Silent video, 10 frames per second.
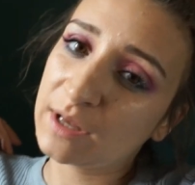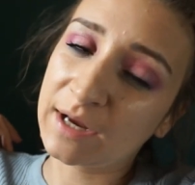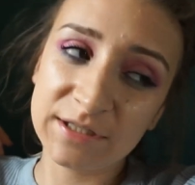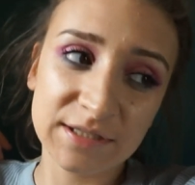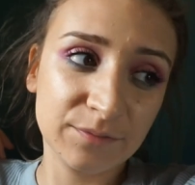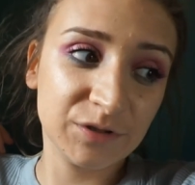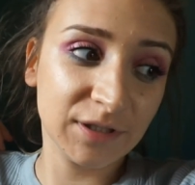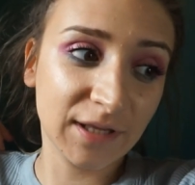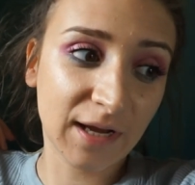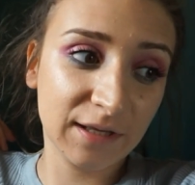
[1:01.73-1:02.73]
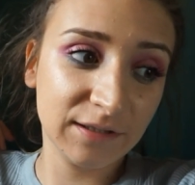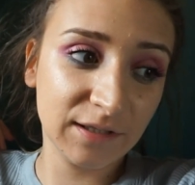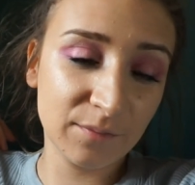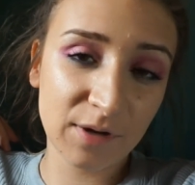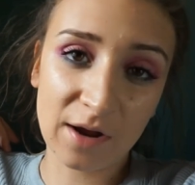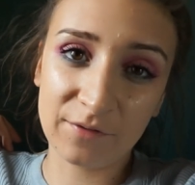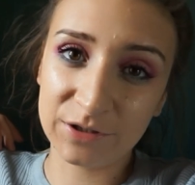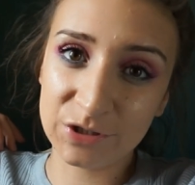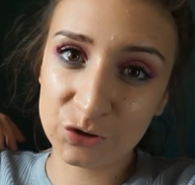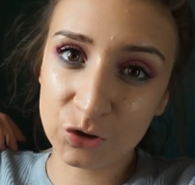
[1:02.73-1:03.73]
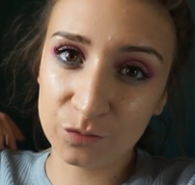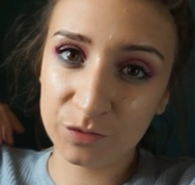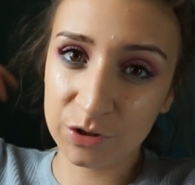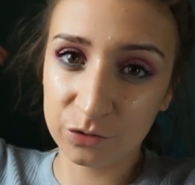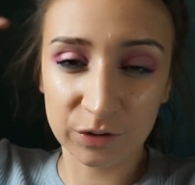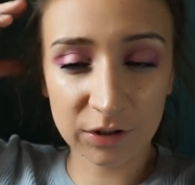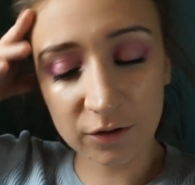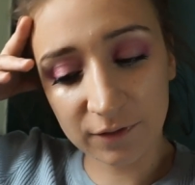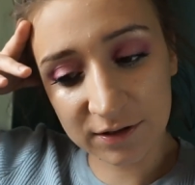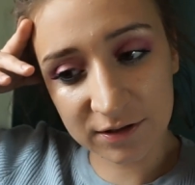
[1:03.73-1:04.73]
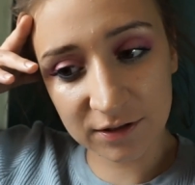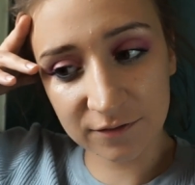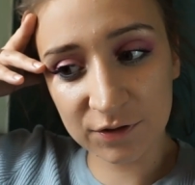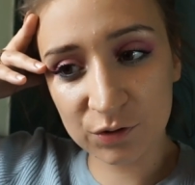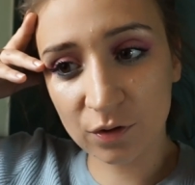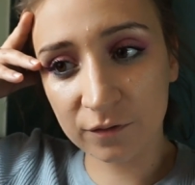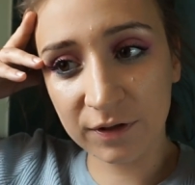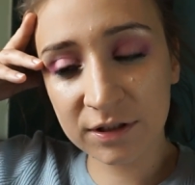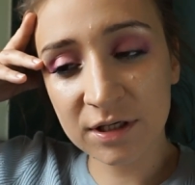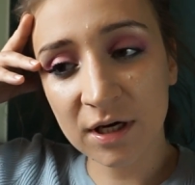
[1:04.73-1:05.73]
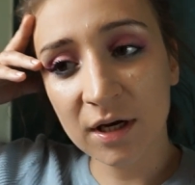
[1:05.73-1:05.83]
jakaś jestem dzisiaj taka niemrawa, ciężko mi się tutaj do Was e, wysłowić.